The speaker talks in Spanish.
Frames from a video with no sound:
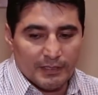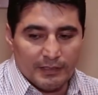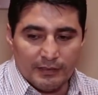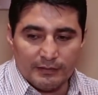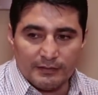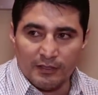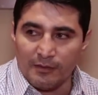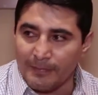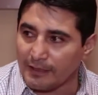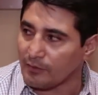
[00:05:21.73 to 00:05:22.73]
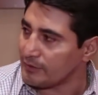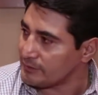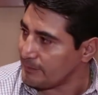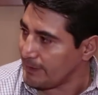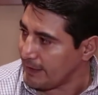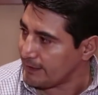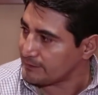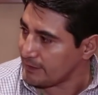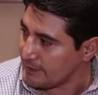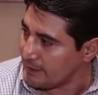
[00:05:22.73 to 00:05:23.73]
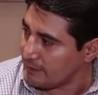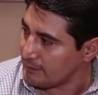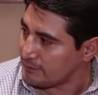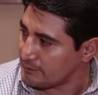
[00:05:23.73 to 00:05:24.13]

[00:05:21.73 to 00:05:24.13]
y si no mal recuerdo, esa pelea ya está llena.